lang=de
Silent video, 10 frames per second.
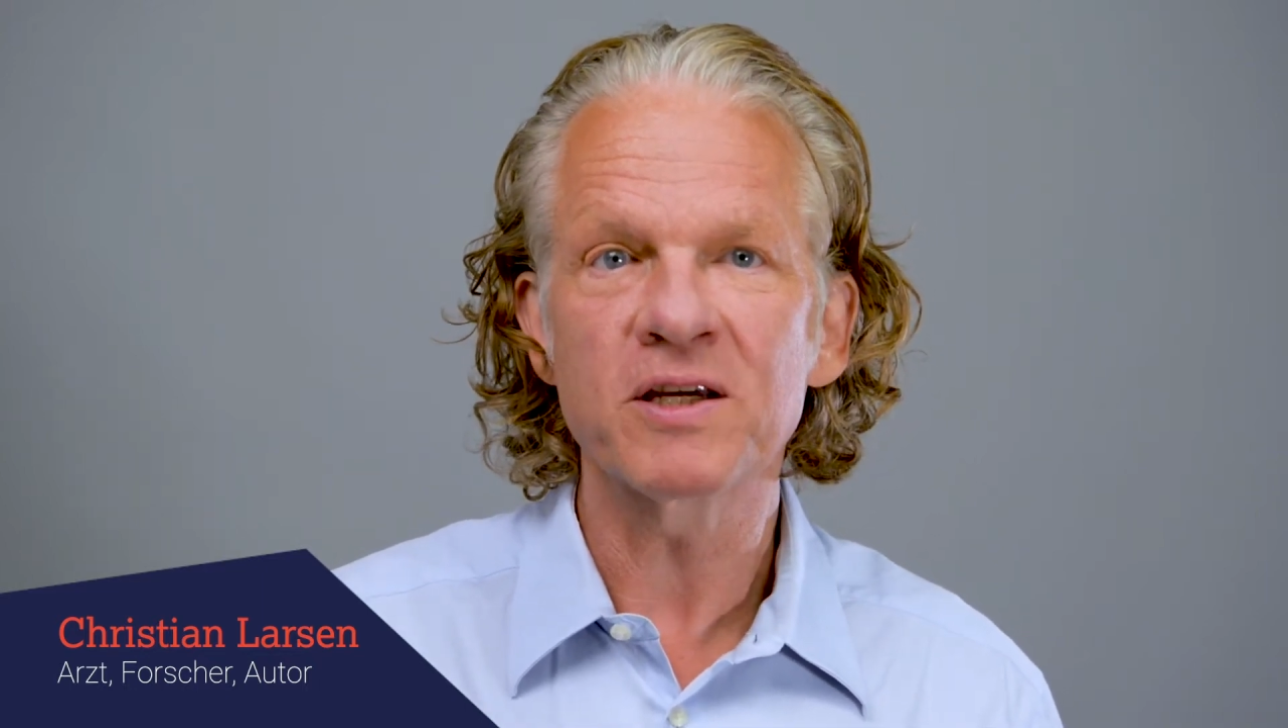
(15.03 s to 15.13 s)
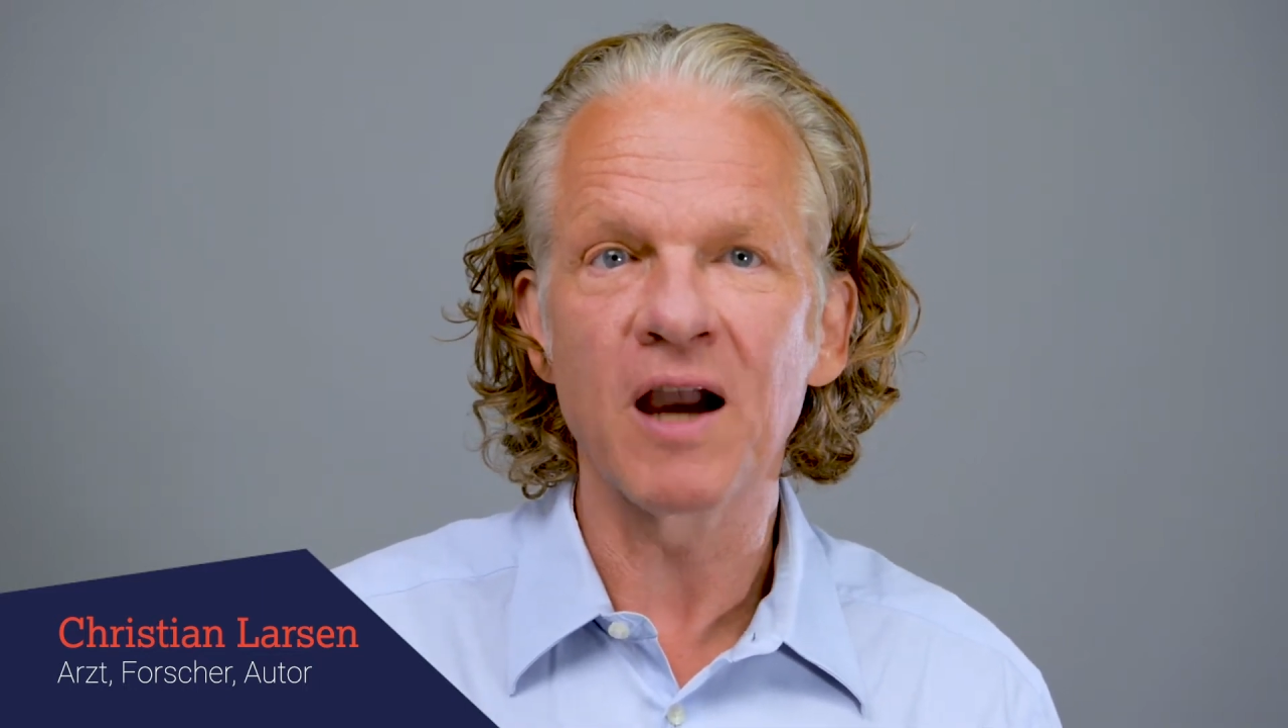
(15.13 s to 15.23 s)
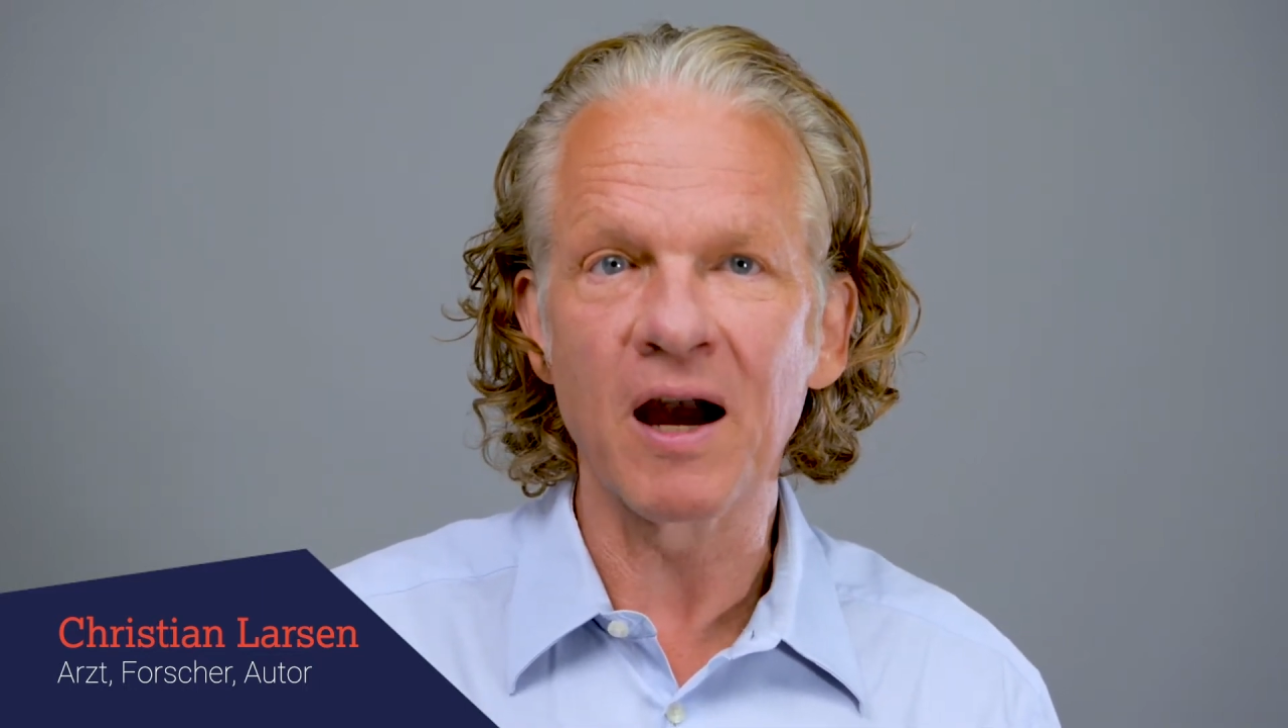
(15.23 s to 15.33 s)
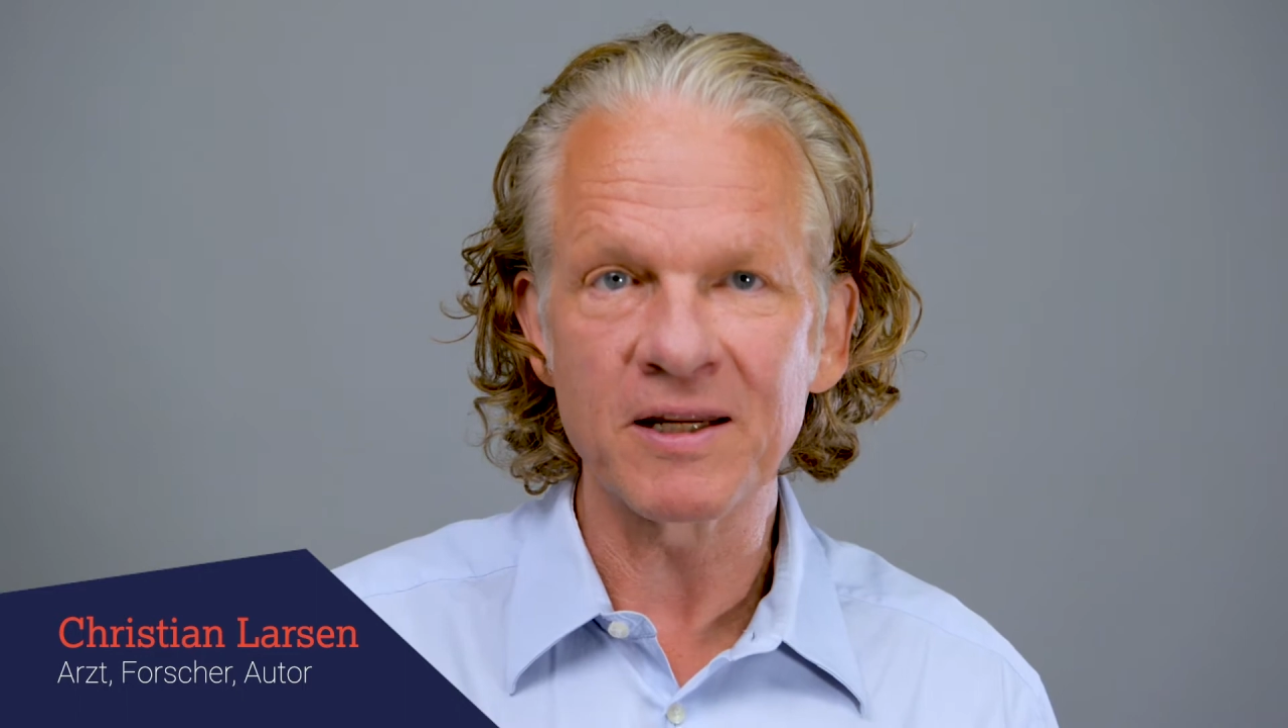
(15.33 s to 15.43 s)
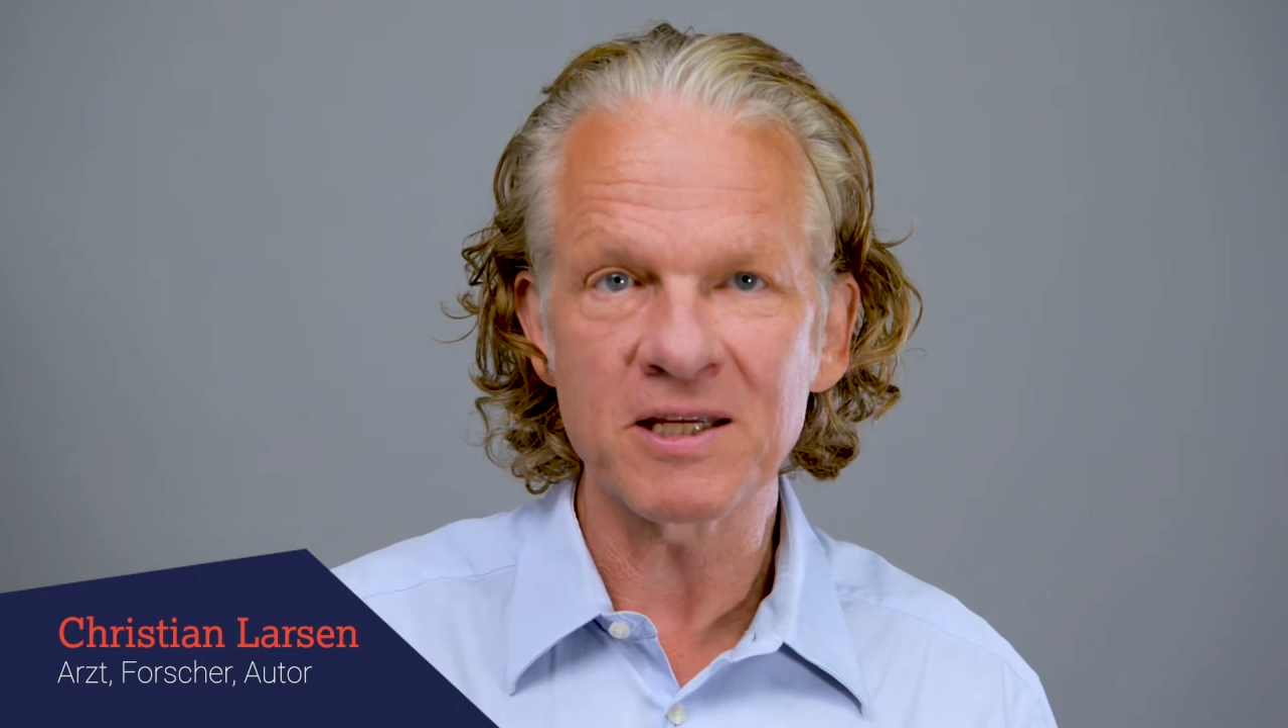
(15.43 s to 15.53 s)

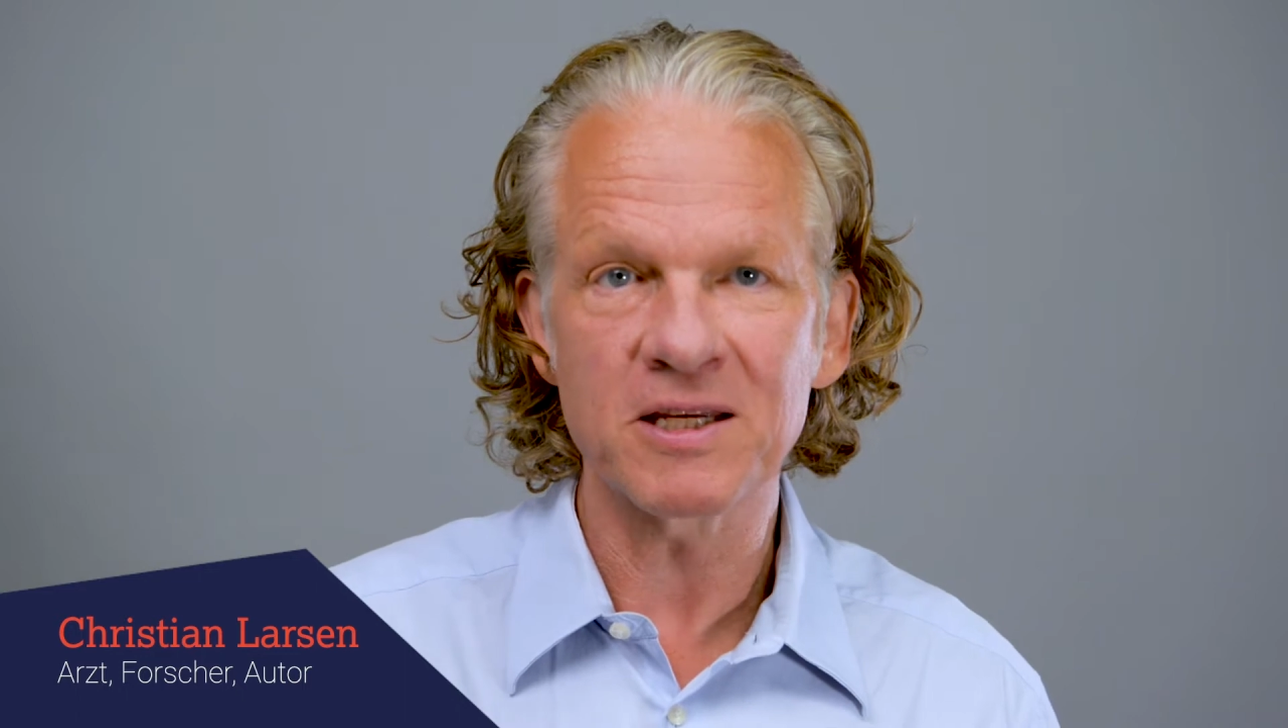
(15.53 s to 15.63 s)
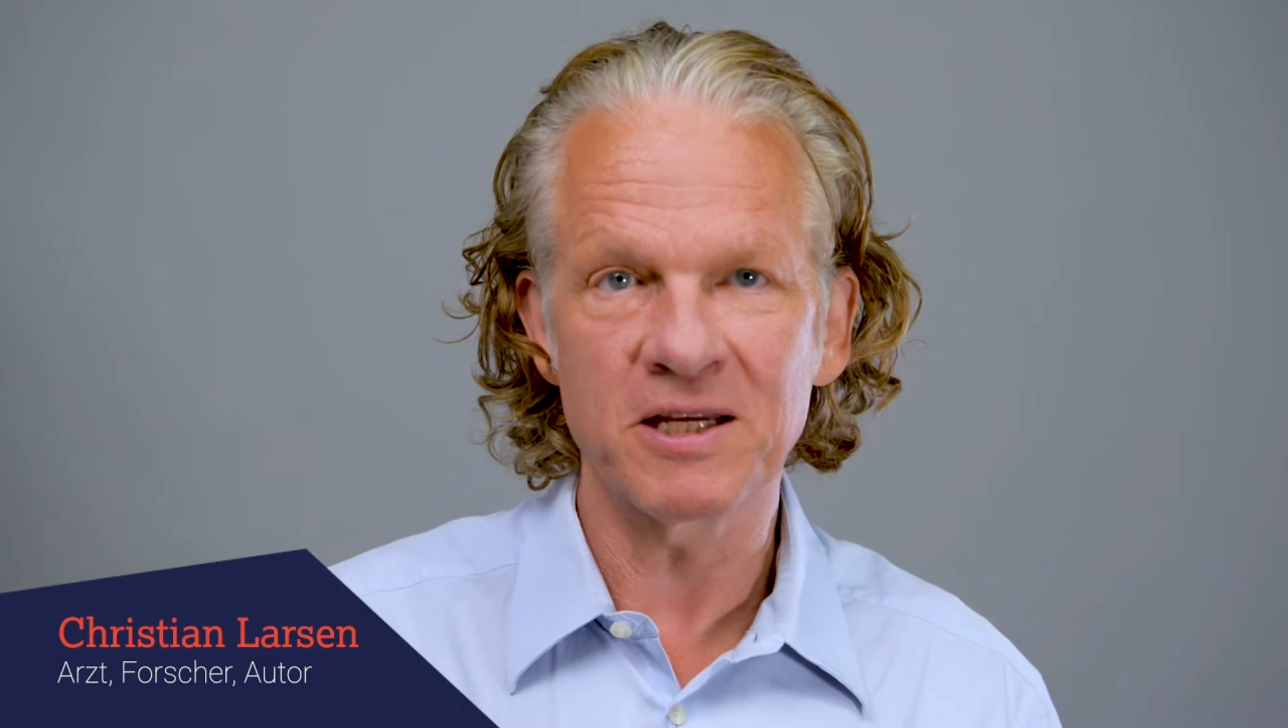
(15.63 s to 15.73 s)
gar nicht